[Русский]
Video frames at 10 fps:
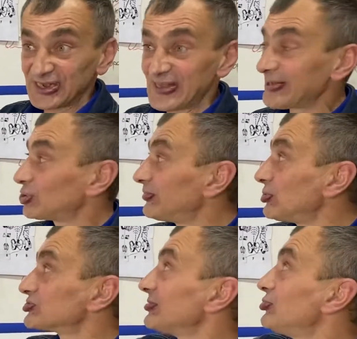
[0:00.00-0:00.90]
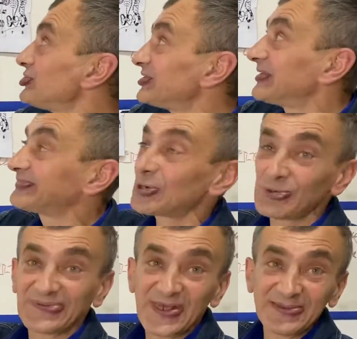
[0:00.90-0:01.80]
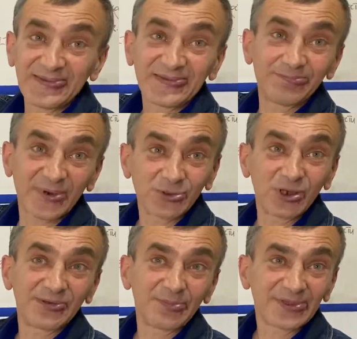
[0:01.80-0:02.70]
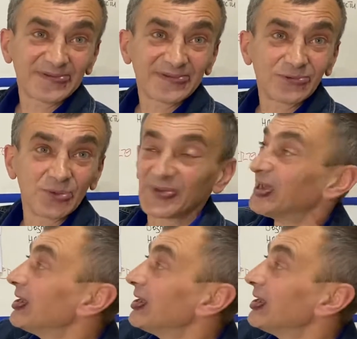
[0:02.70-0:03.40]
да, то вы уже будете на второй стадии продольного плоскостопия.